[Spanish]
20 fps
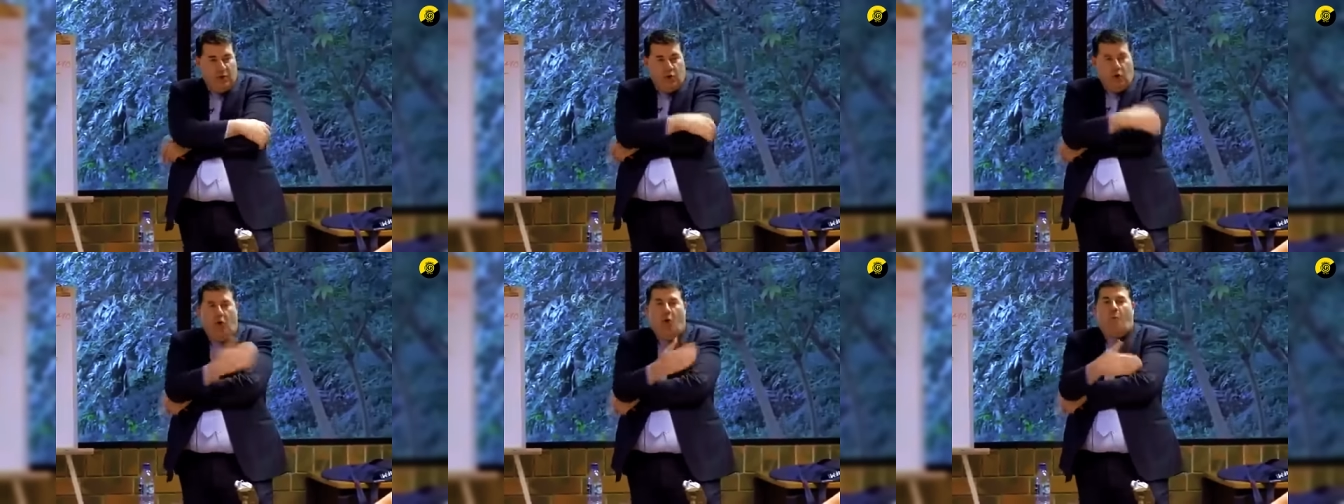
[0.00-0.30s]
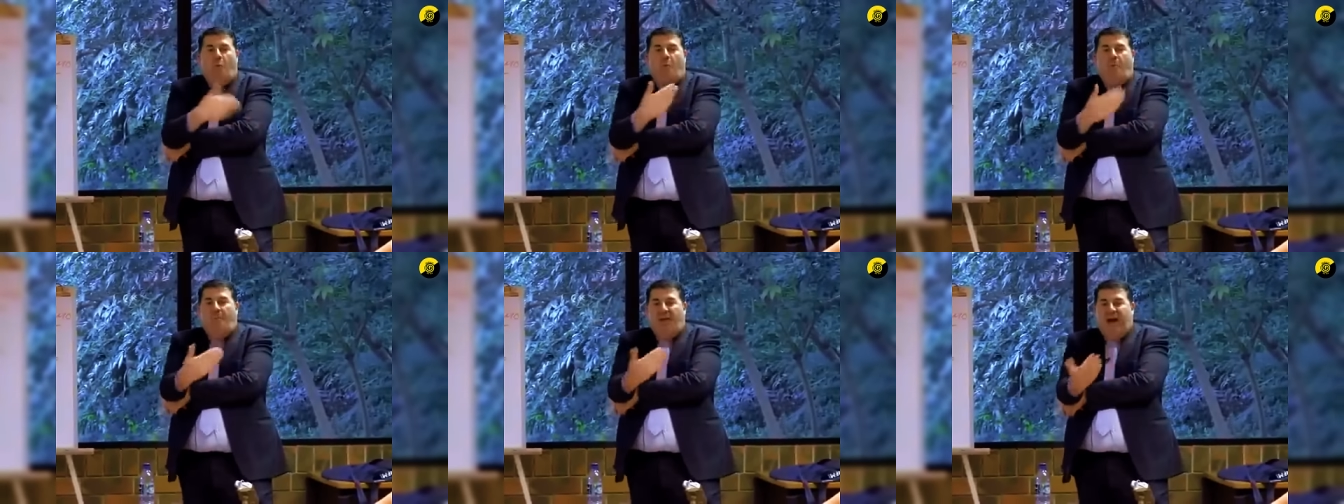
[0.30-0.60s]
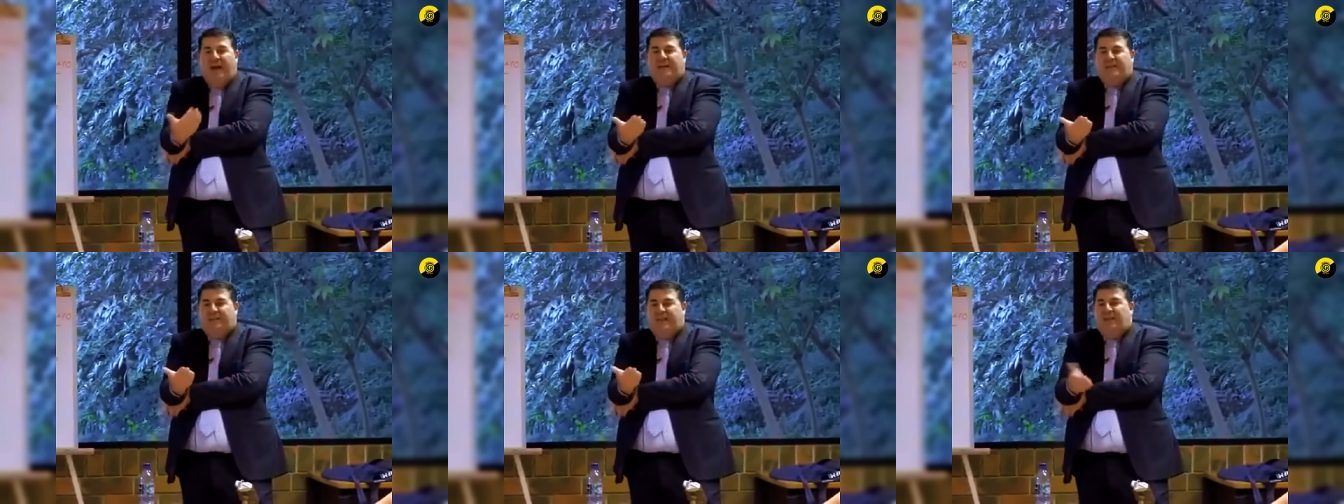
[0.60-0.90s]
¿Cómo
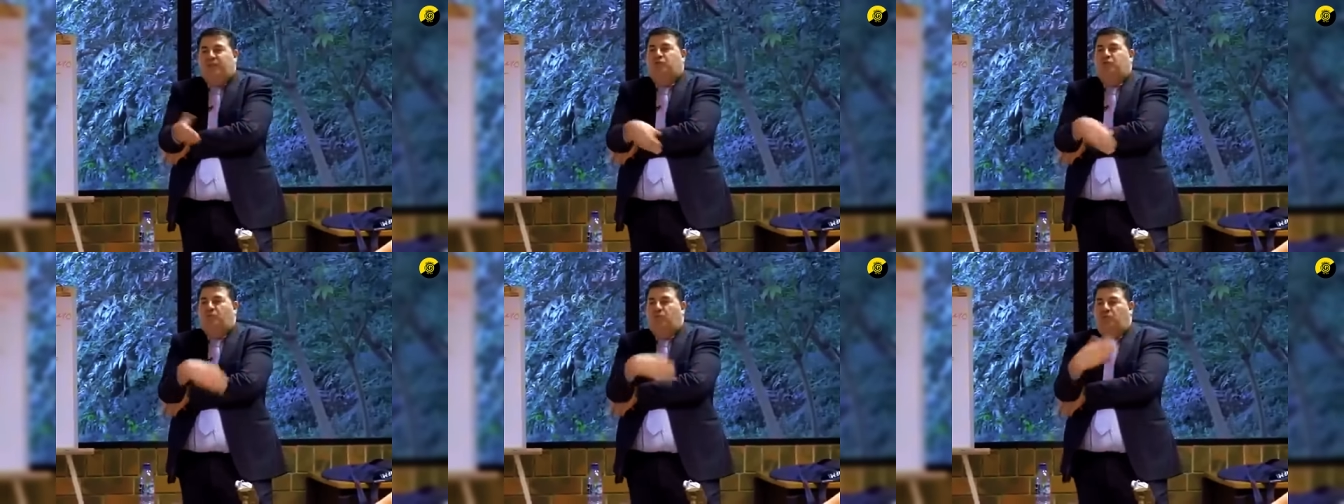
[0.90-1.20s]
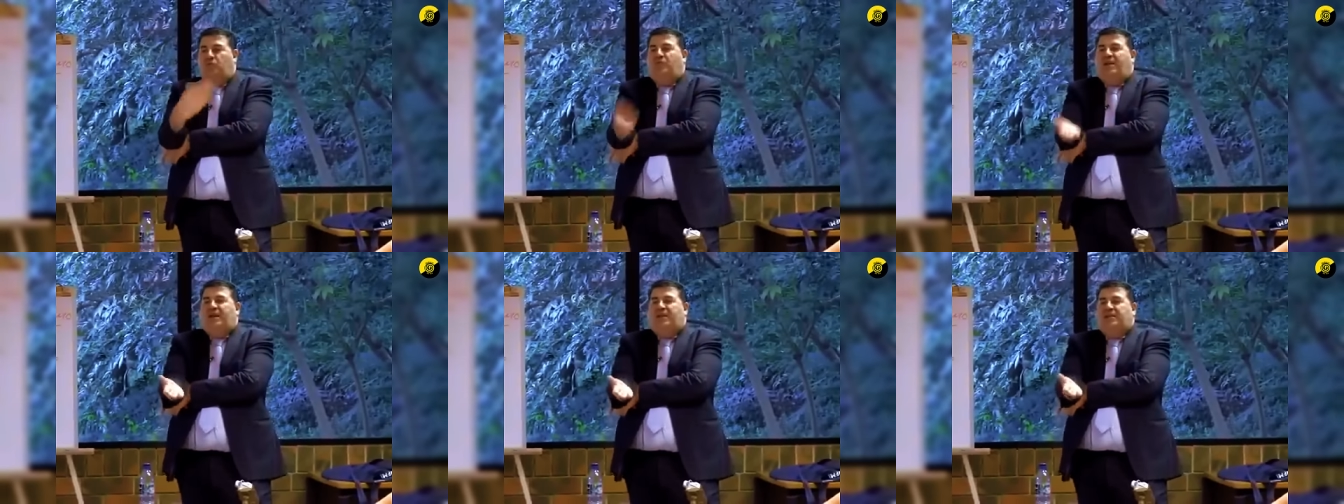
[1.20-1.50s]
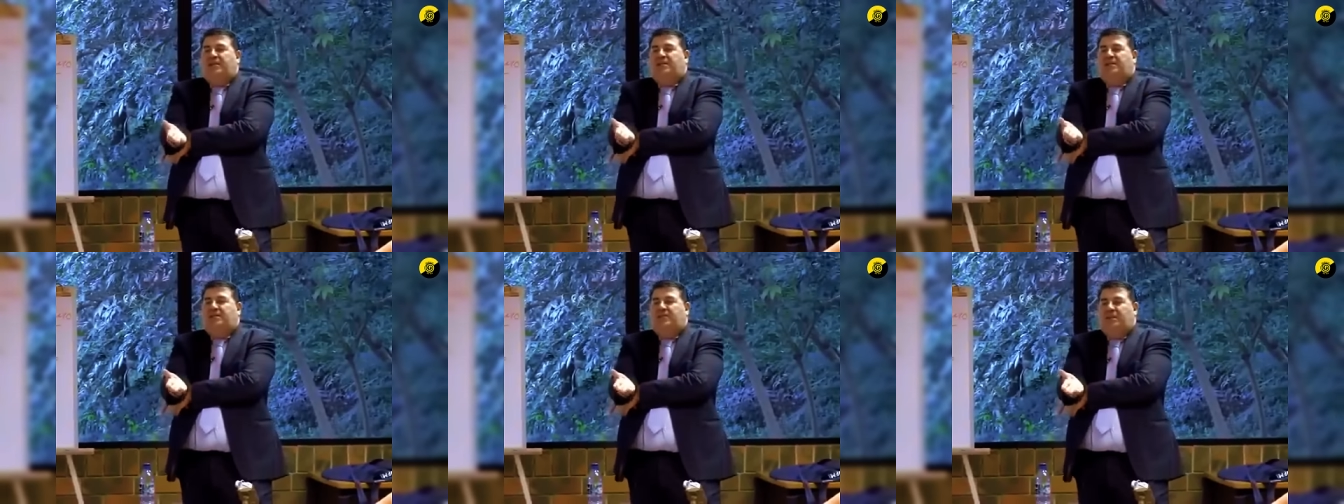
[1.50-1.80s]
Marx, que es un
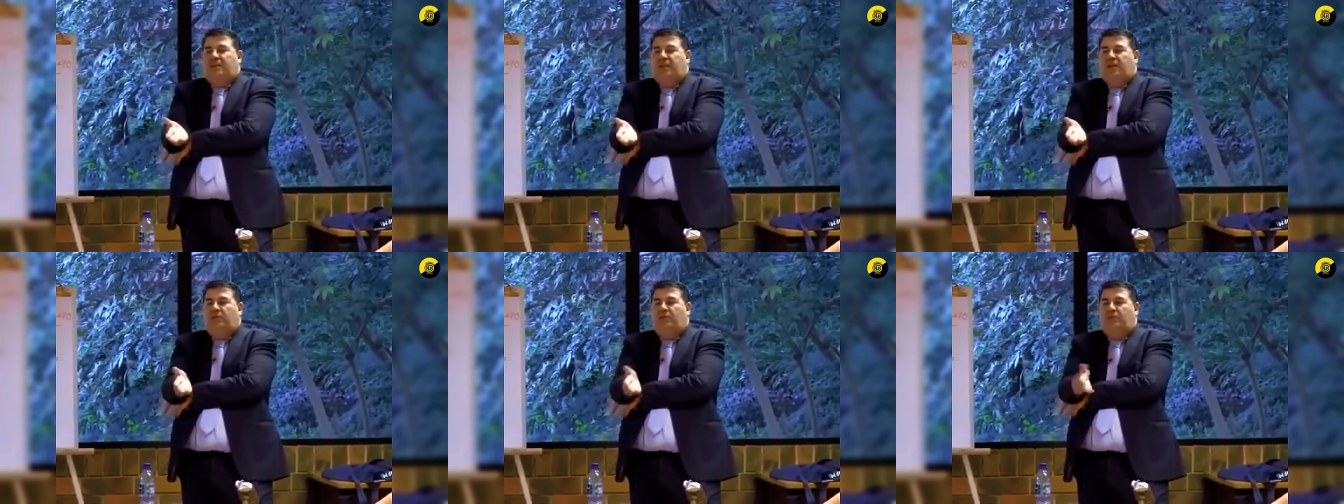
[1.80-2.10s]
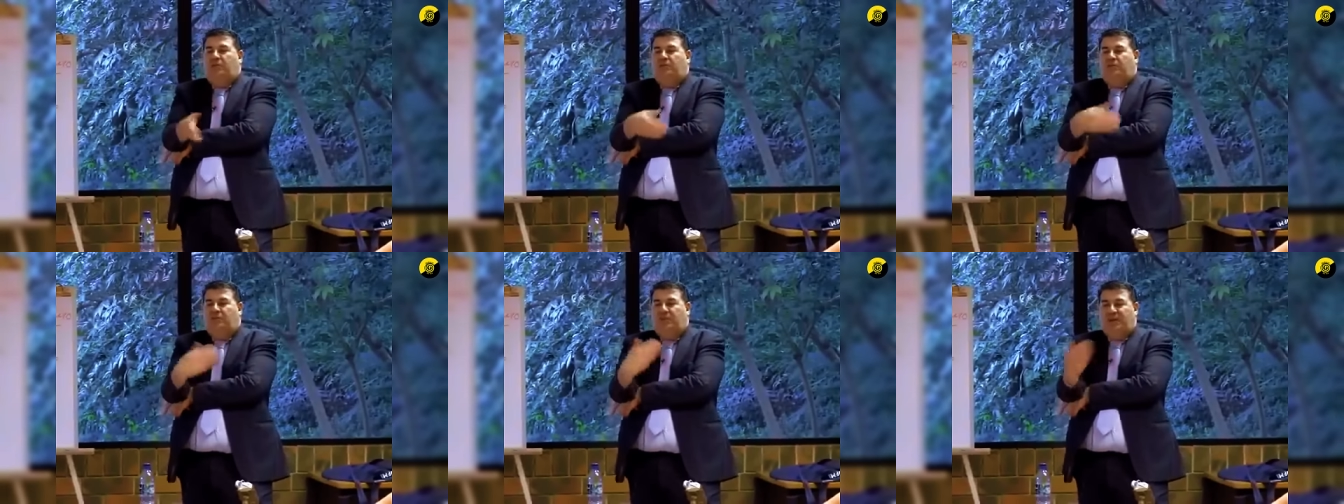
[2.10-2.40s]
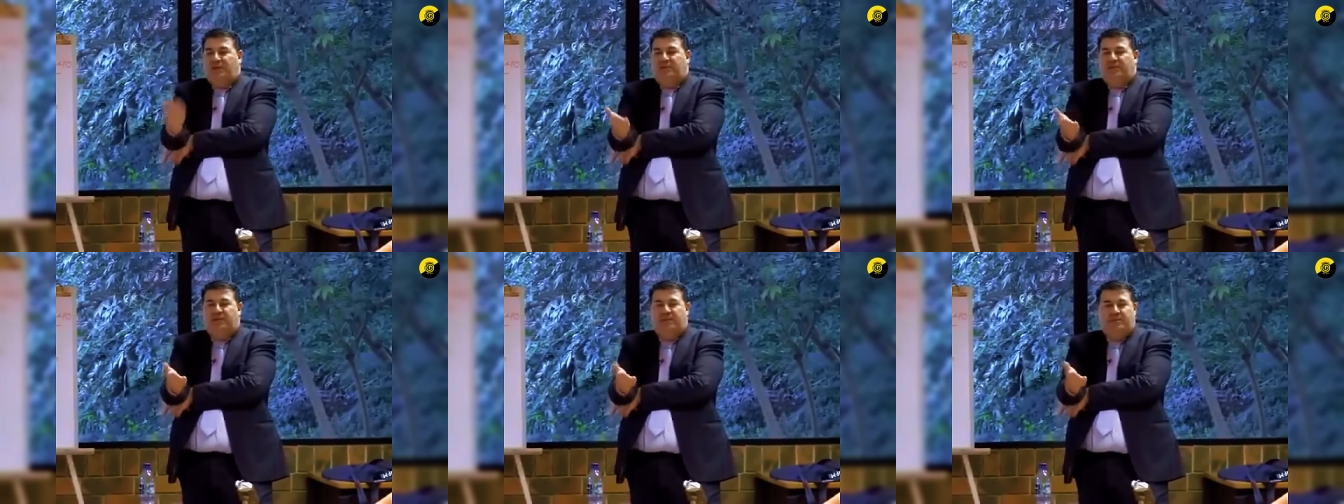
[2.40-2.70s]
burgués, hijo de
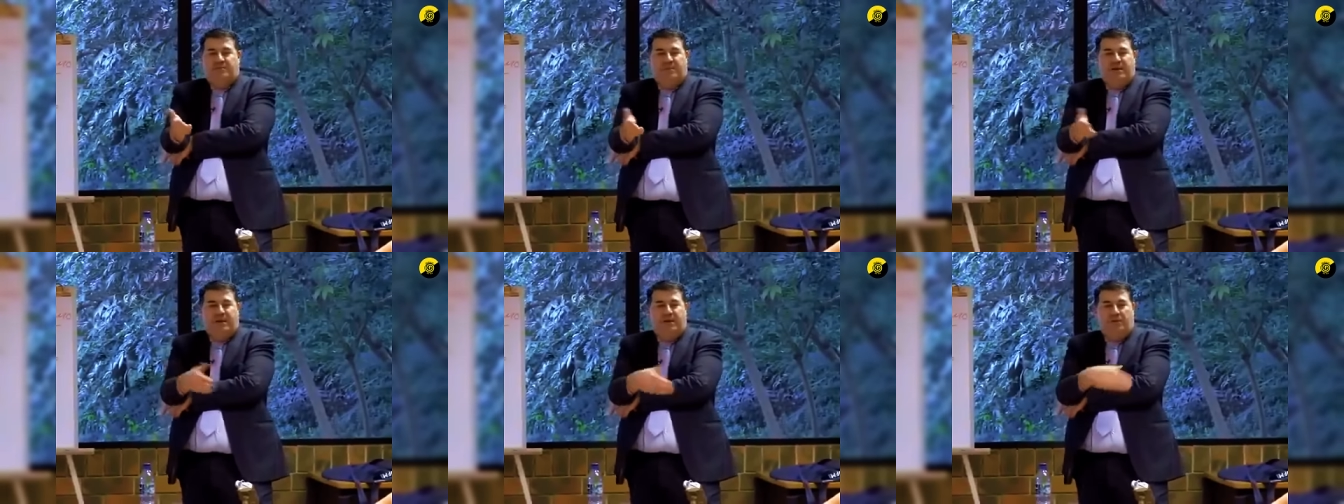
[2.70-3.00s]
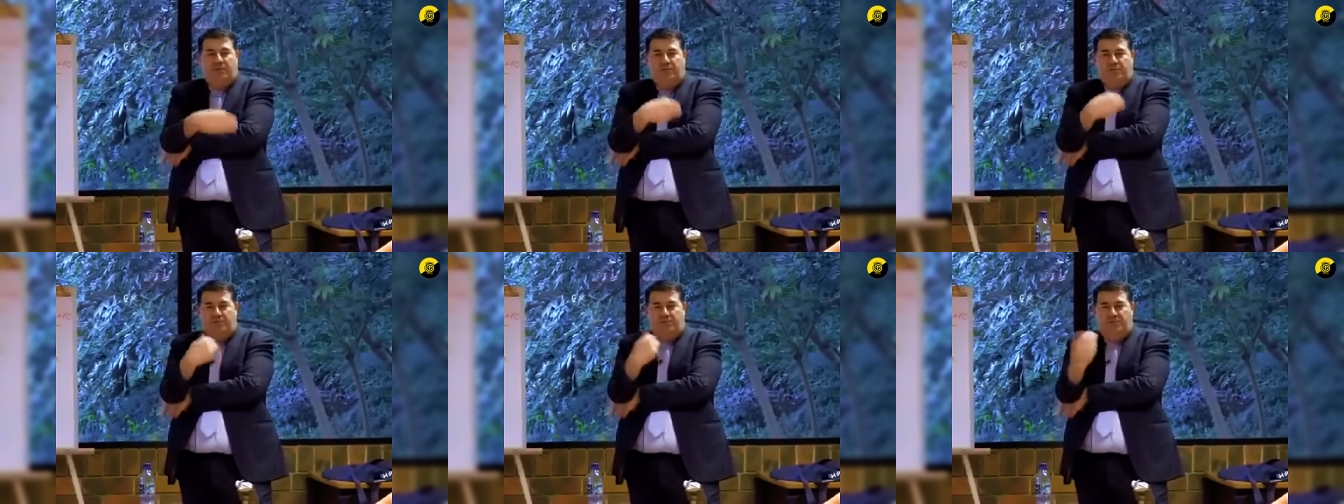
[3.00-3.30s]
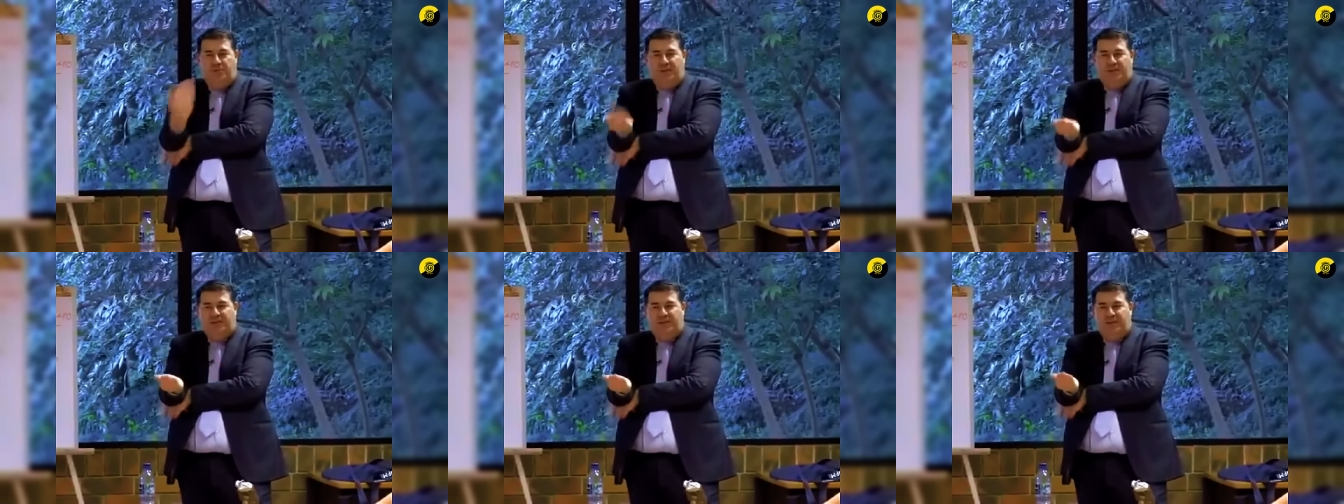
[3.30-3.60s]
burgueses, marido de
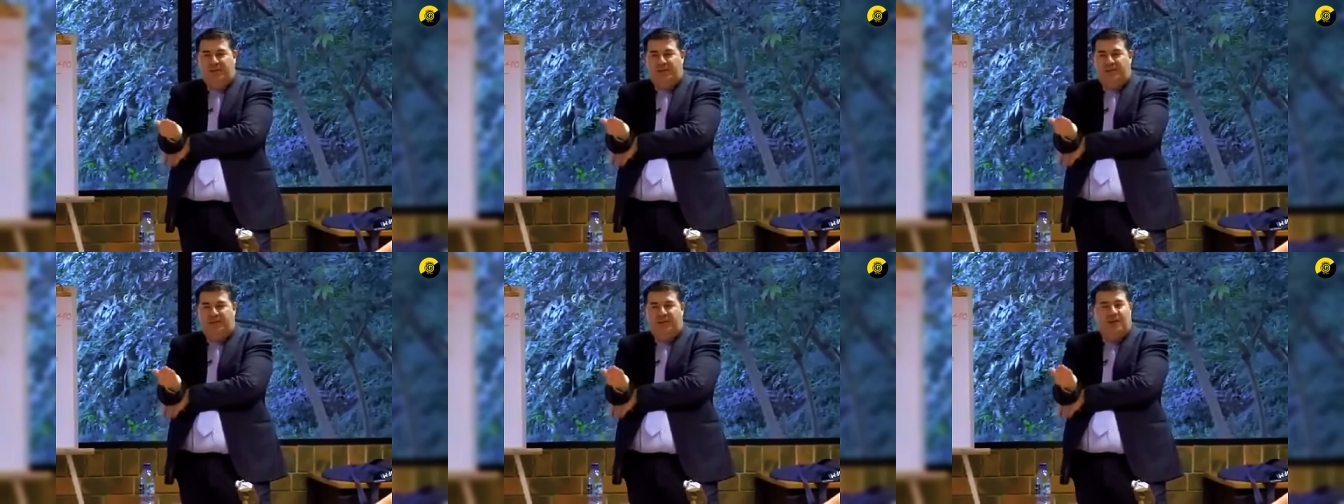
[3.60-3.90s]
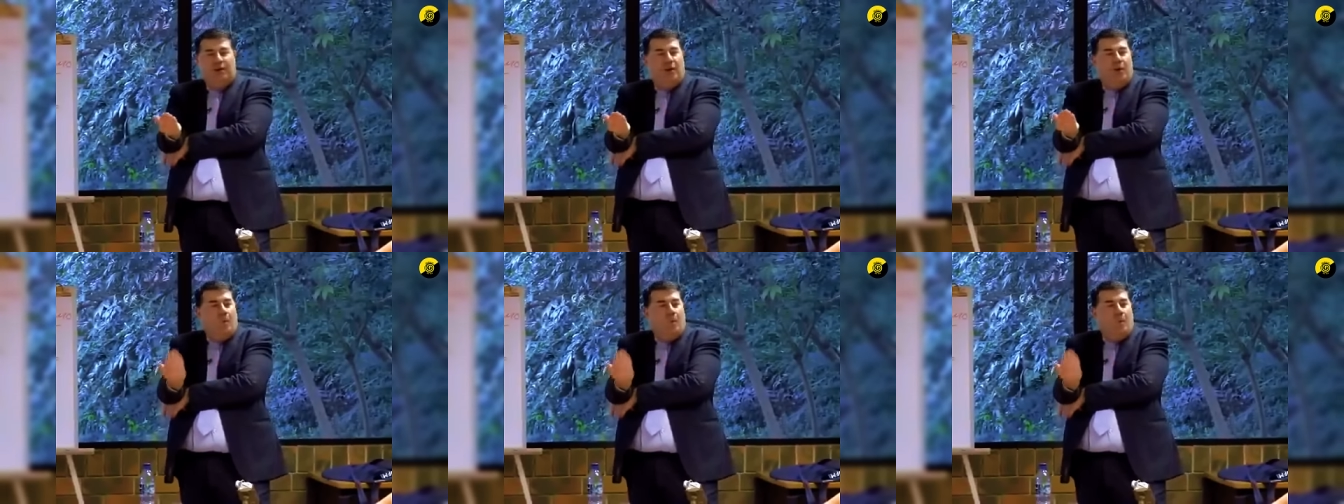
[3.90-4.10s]
burgueses,